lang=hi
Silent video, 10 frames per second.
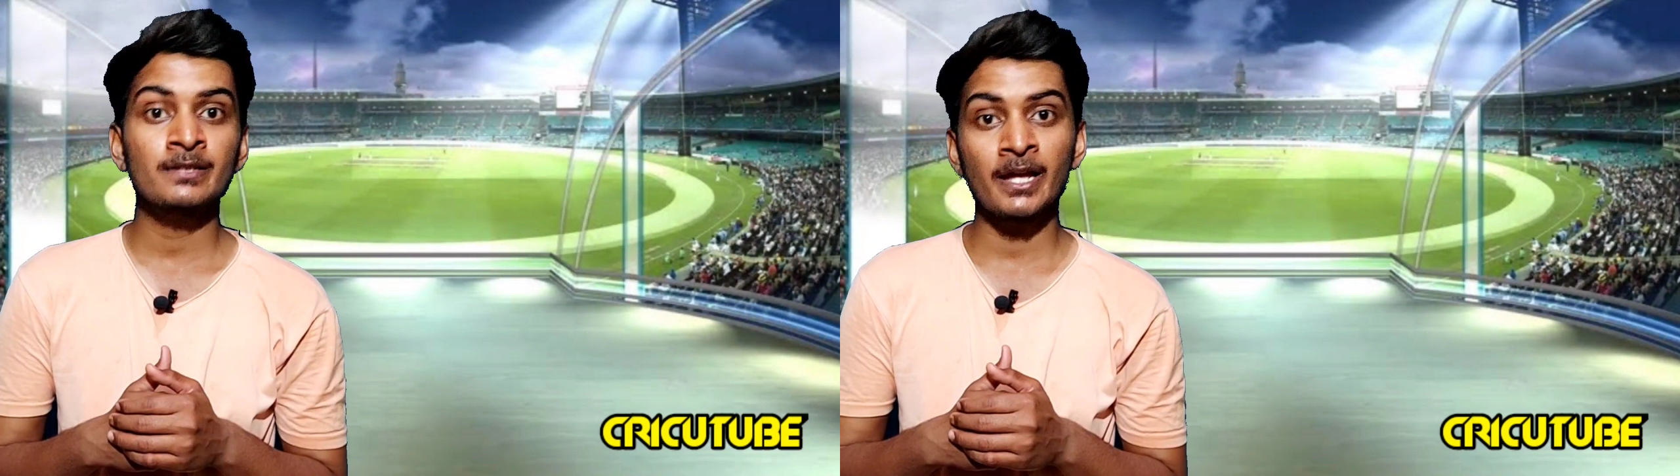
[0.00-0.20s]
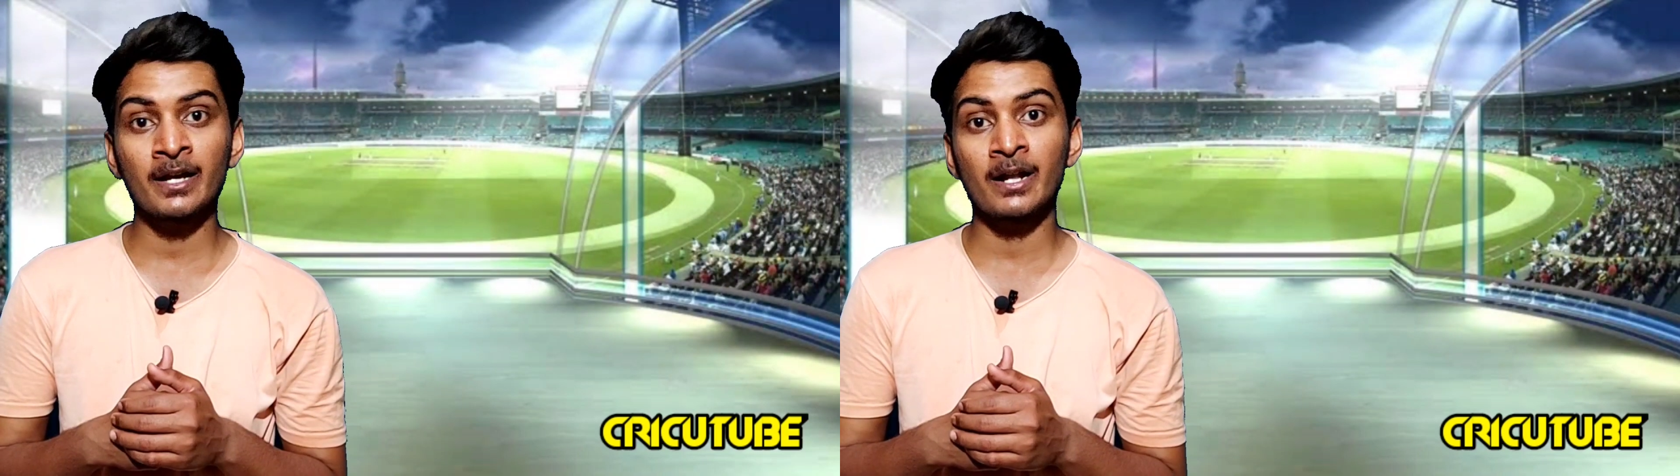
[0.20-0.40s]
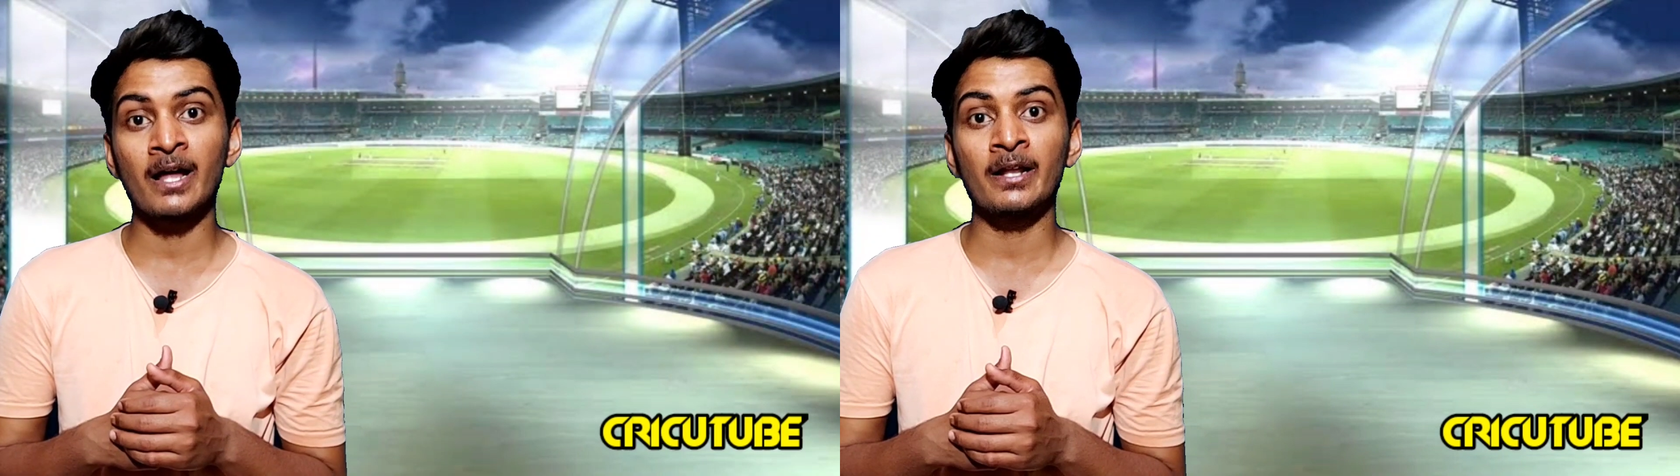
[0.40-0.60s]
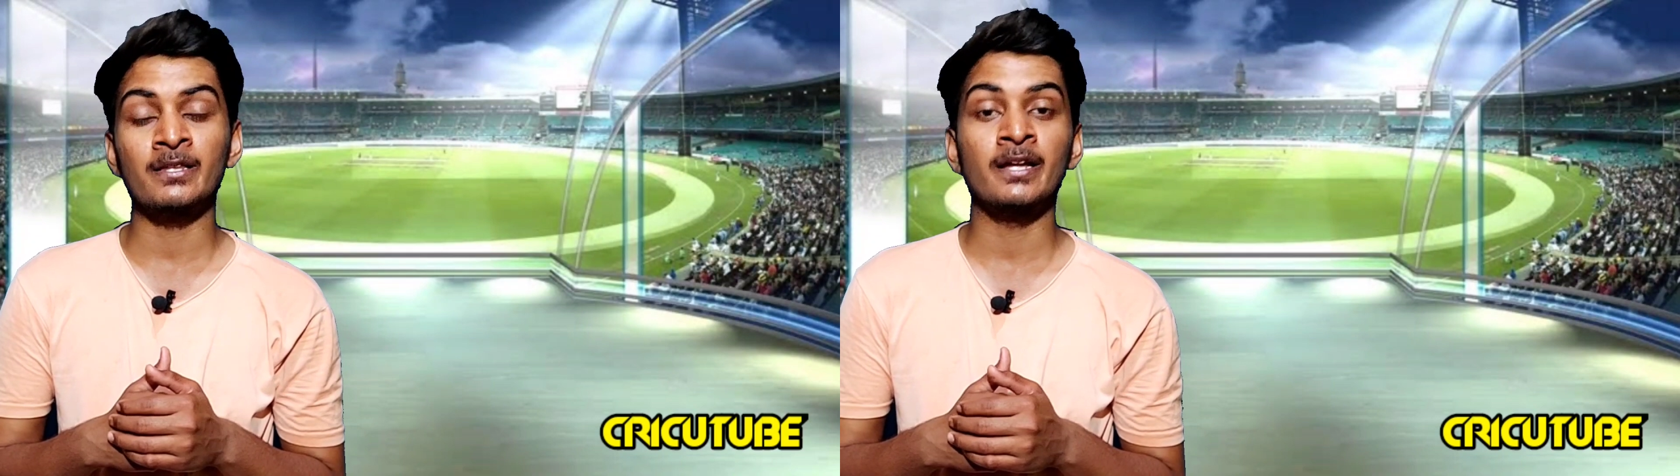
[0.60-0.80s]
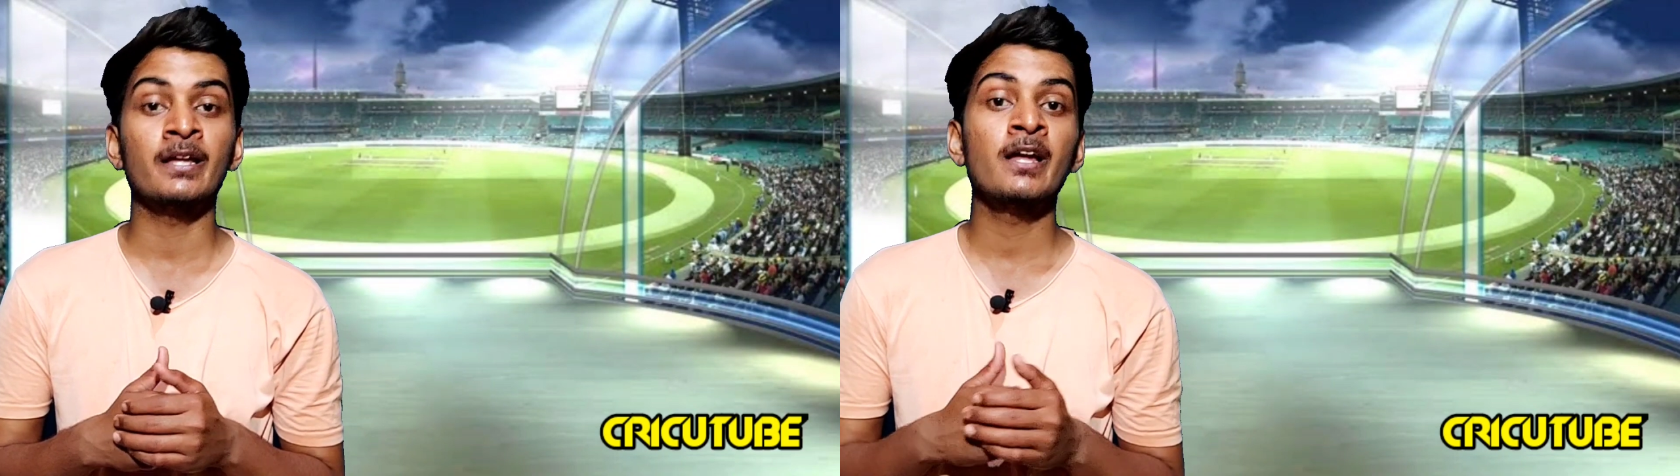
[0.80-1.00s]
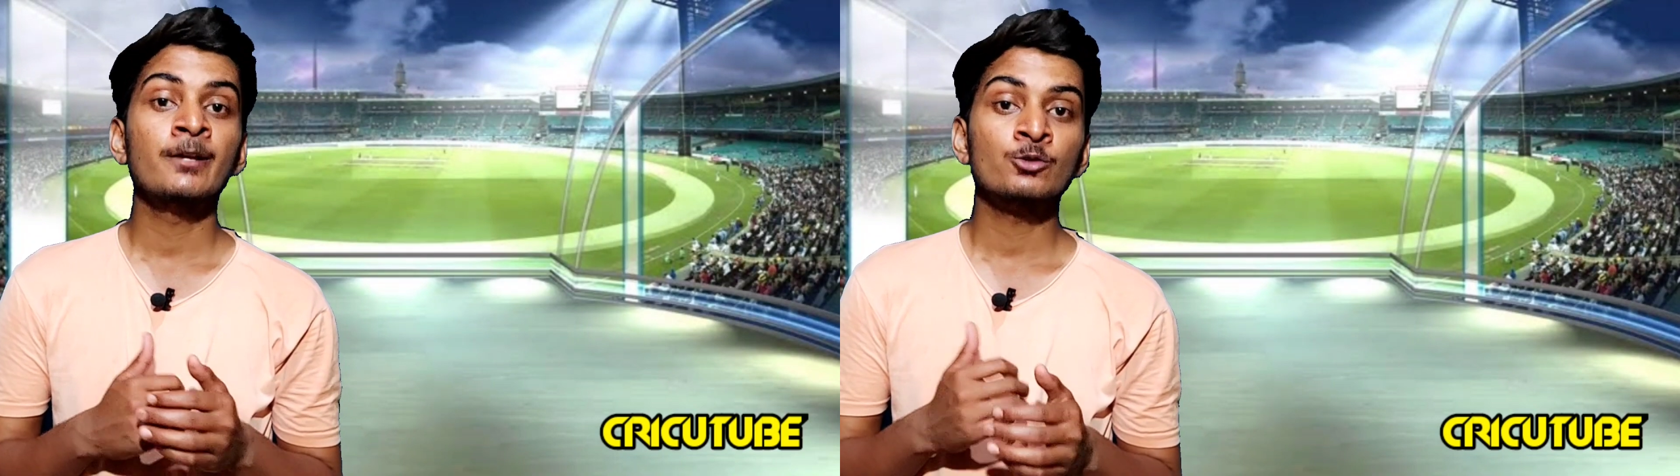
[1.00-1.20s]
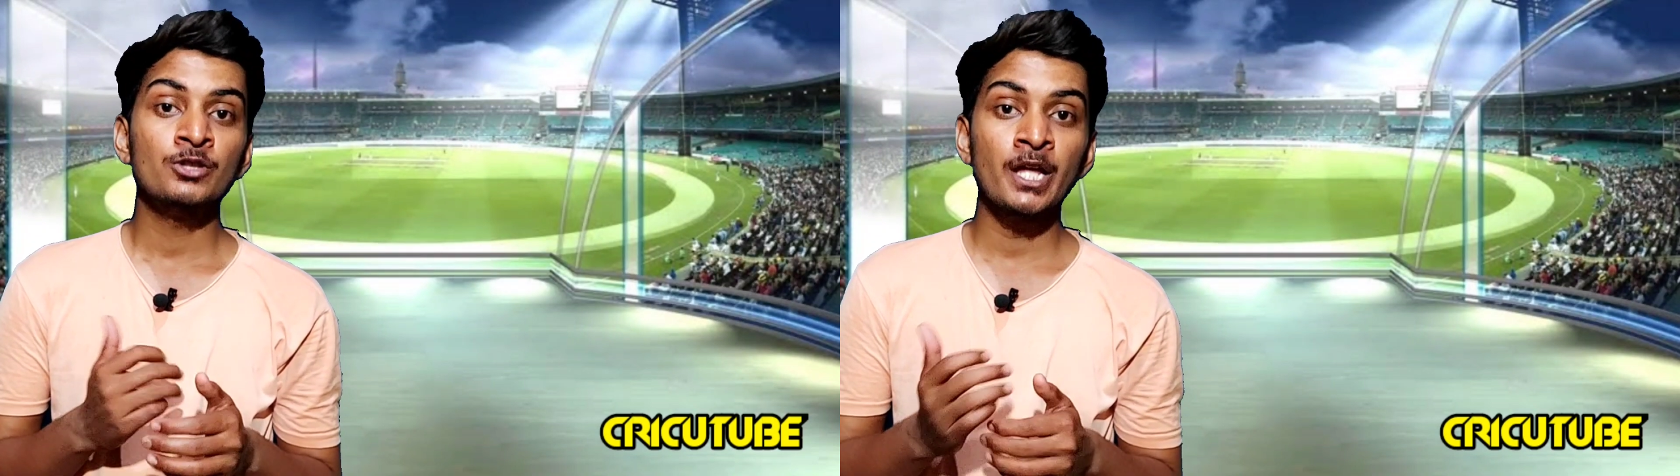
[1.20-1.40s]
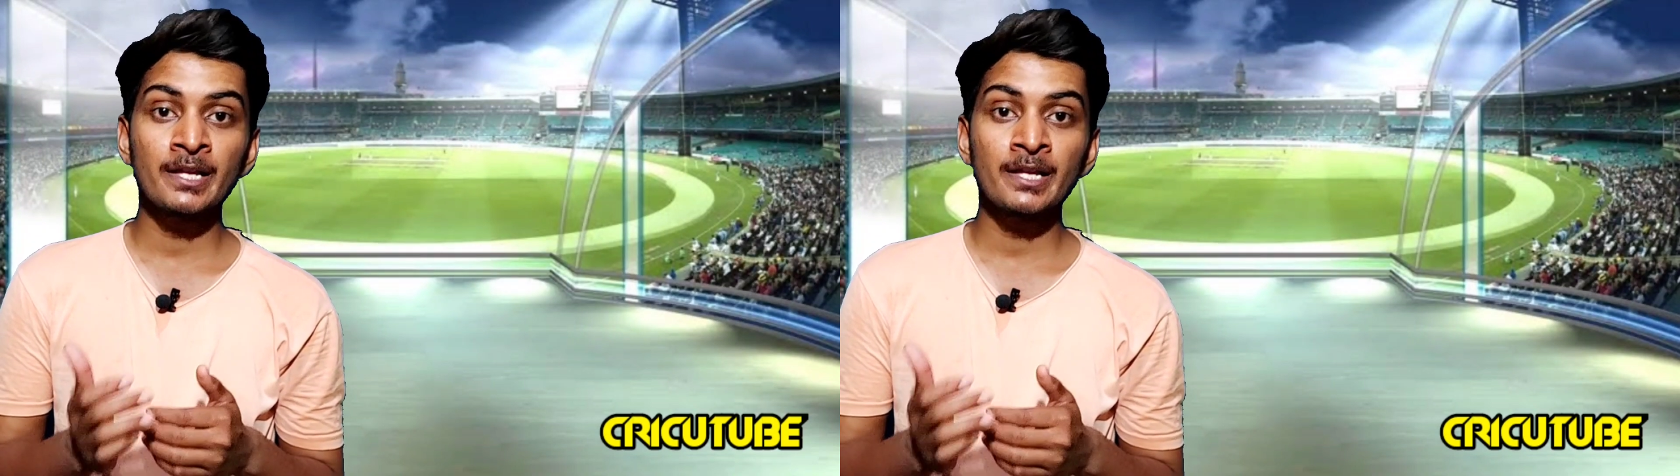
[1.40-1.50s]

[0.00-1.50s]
देकर आ रहे थे तो नी